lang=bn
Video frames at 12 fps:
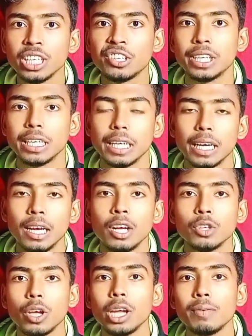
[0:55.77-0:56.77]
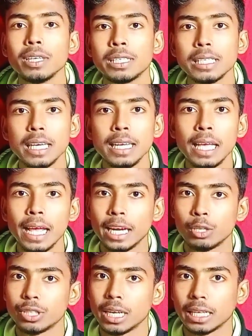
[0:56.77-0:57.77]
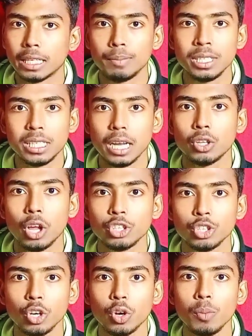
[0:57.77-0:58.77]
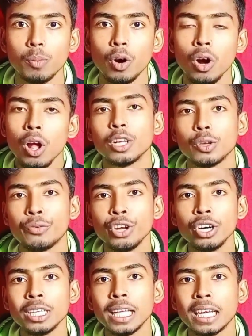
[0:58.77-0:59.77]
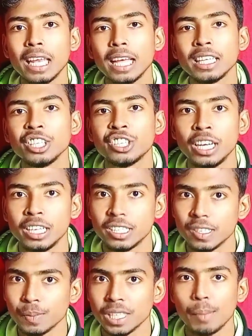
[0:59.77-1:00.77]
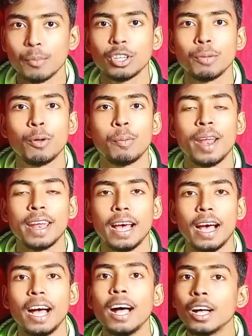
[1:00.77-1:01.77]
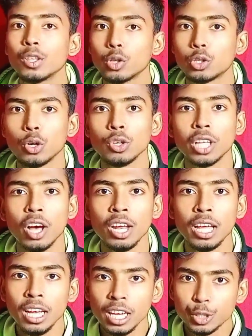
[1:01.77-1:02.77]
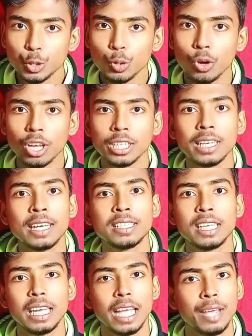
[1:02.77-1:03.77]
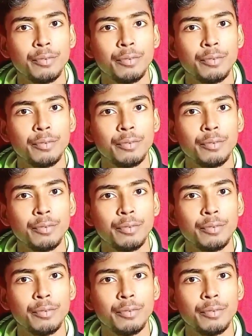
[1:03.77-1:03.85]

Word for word: জি থ্রি তো এই ডিভাইসটিকে নিয়ে এটি যেটা একটা বিস্তারিত আলোচনা করব তো ভিডিওটিতে একটি লাইক দিয়ে চ্যানেলটি সাবস্ক্রাইব করতে ভুলবেন না তো চলুন তাহলে শুরু করা যাক আজকের